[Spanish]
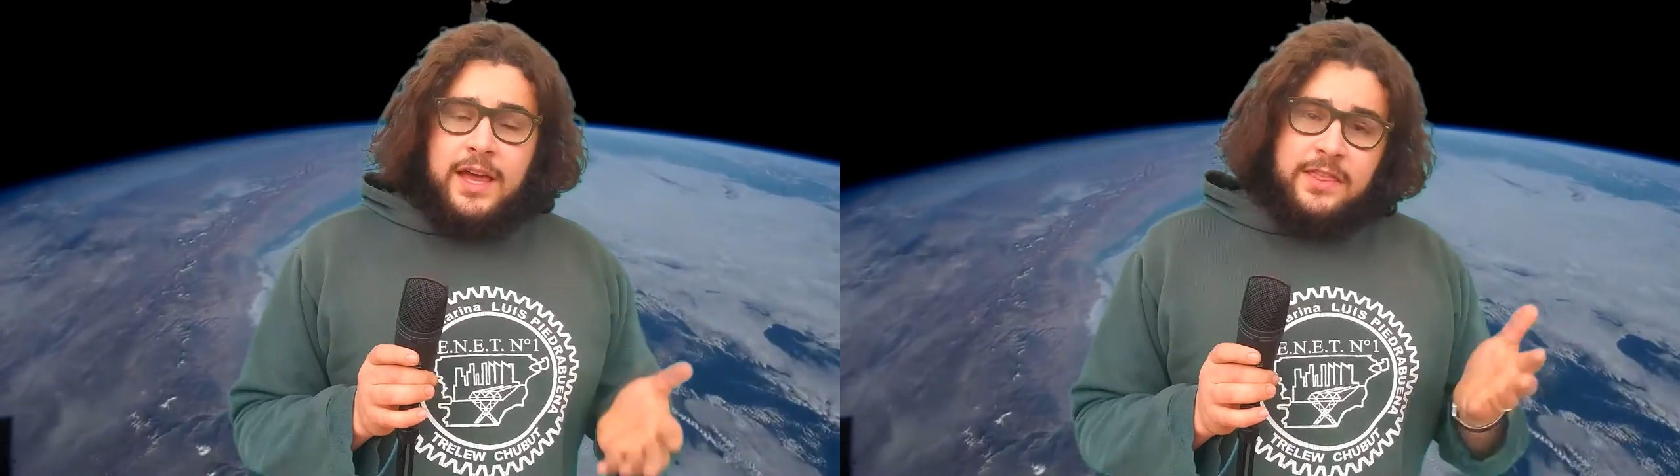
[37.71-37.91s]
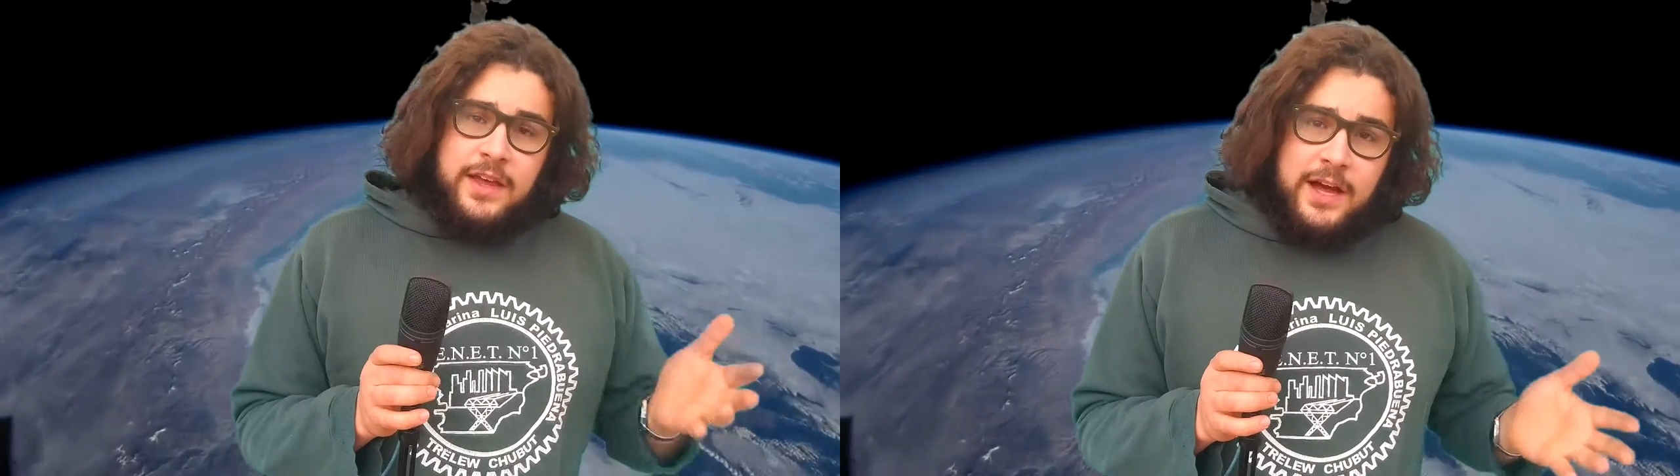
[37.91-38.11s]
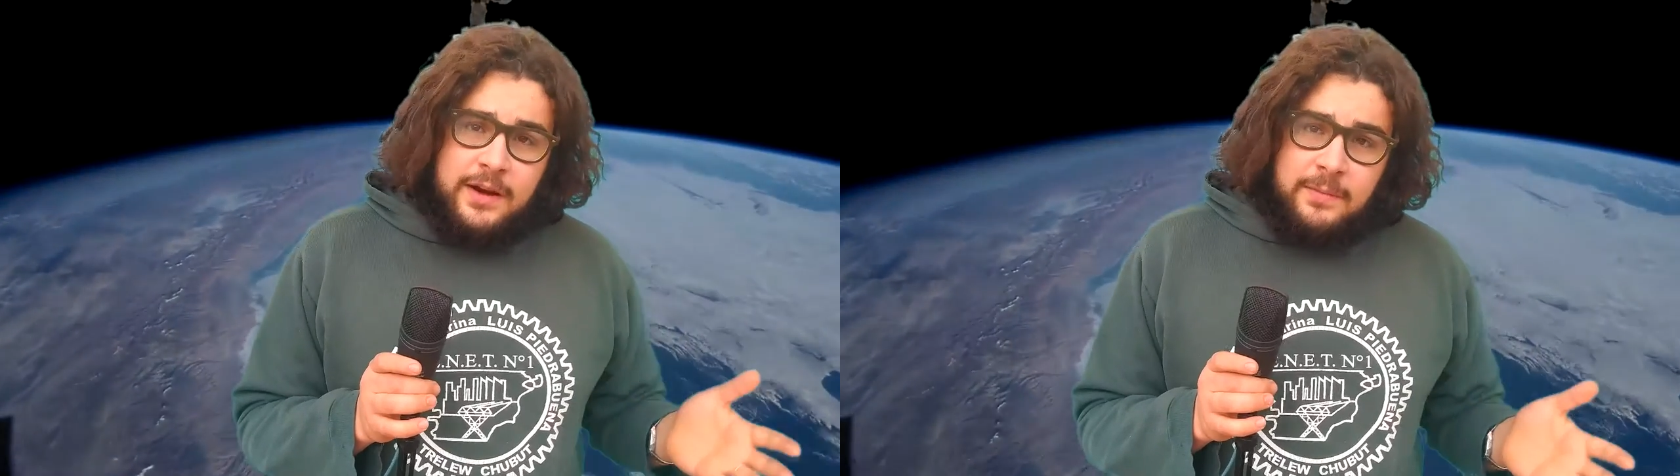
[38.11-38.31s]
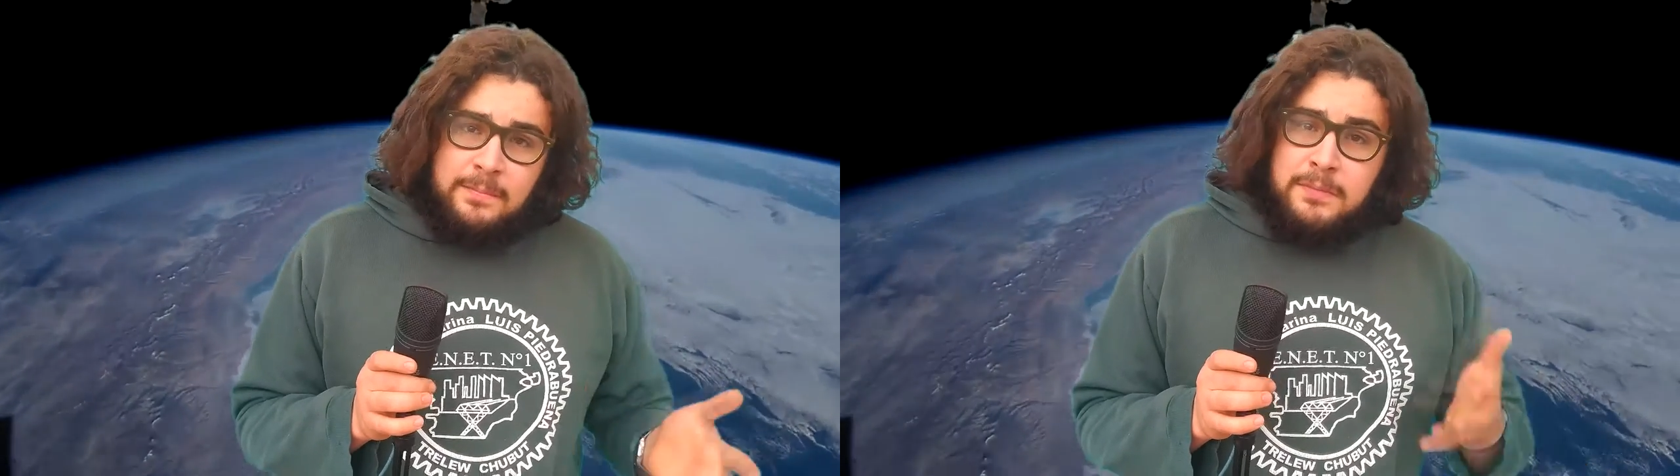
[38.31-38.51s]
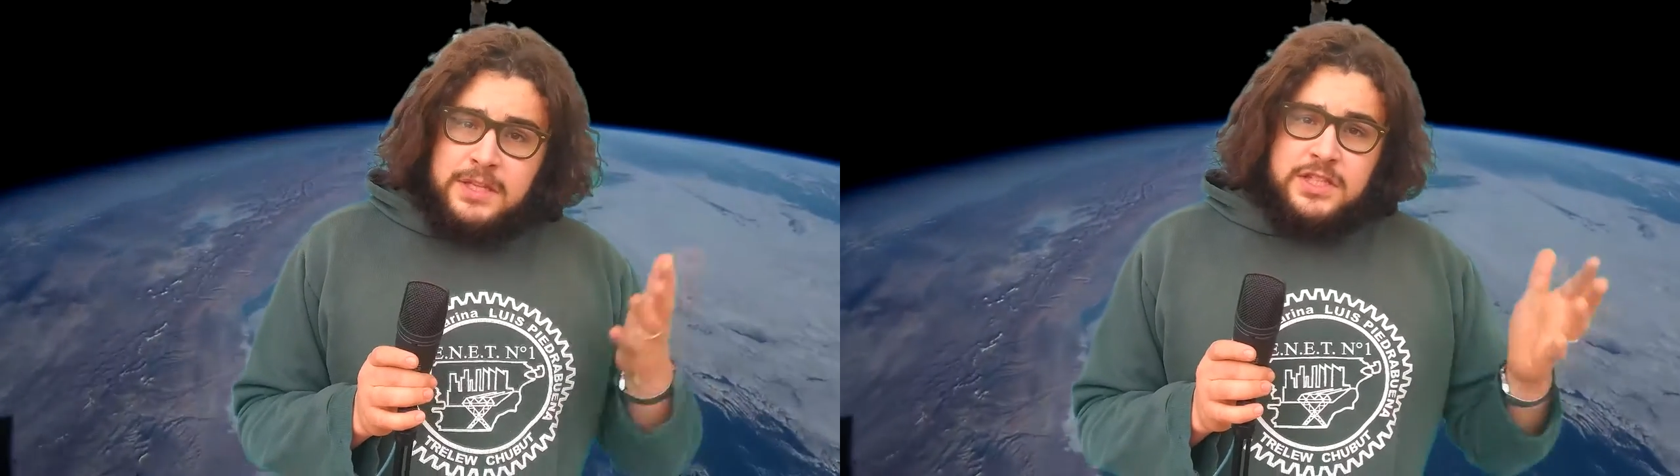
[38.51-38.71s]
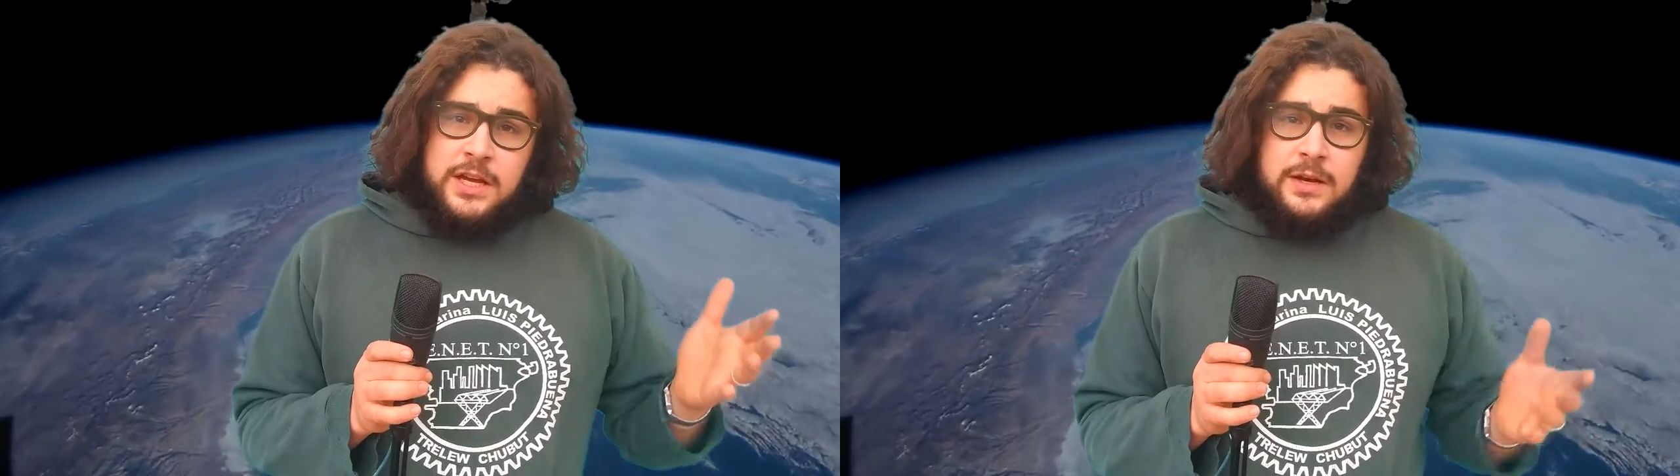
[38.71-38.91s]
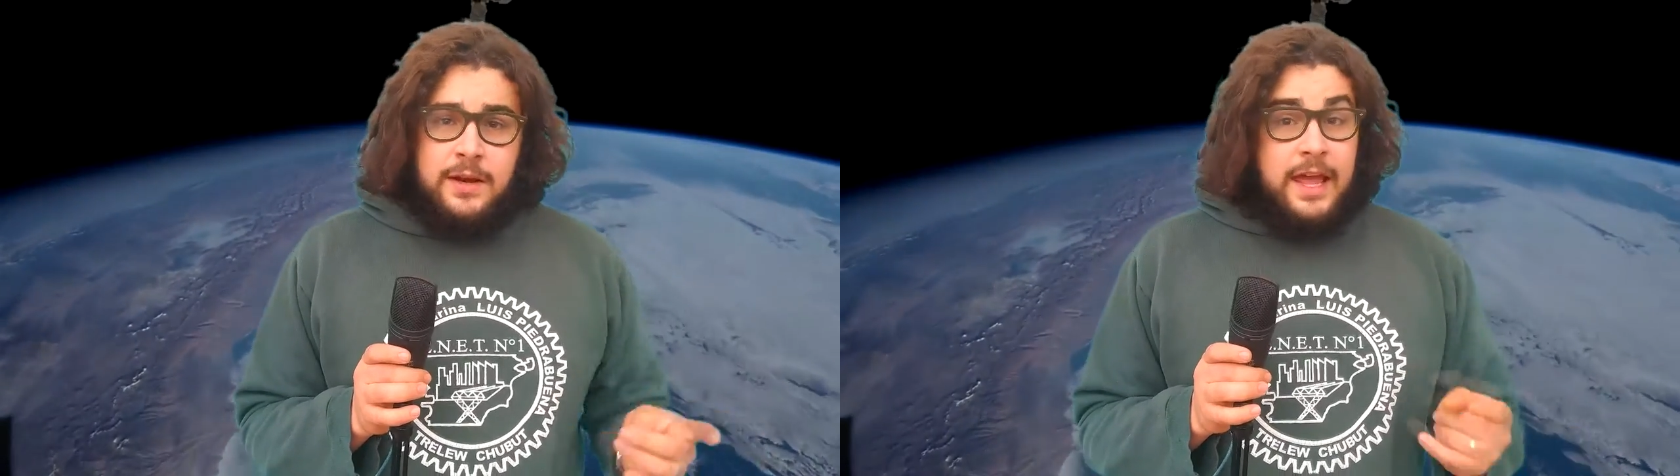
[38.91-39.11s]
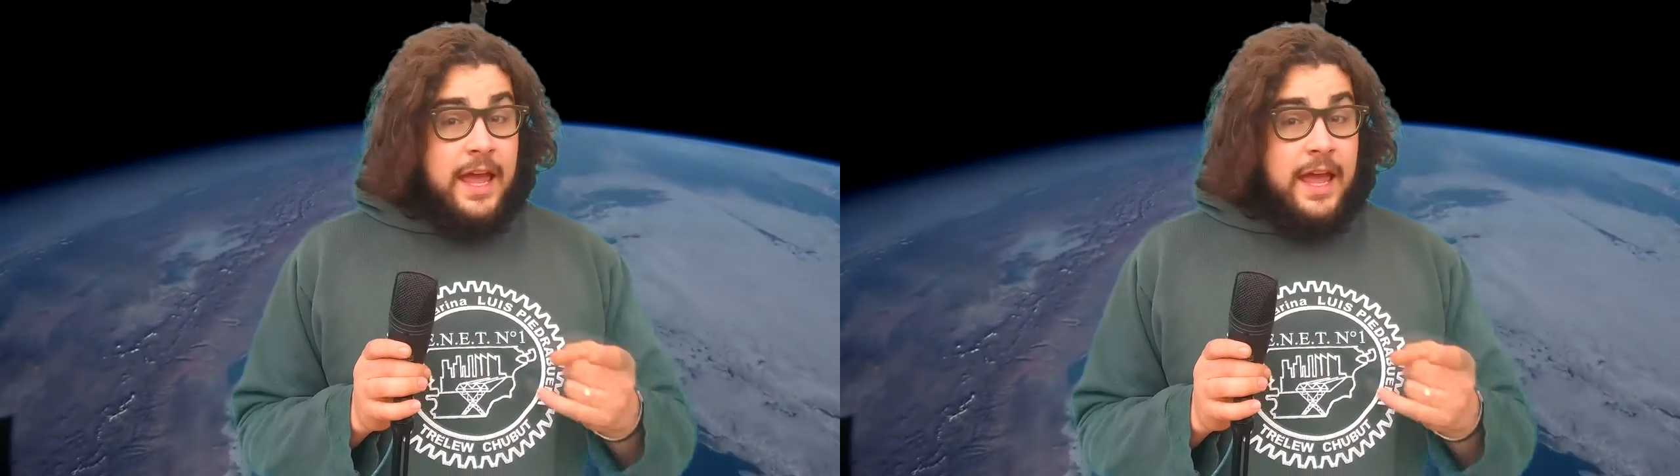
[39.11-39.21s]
Edgar Mitchell,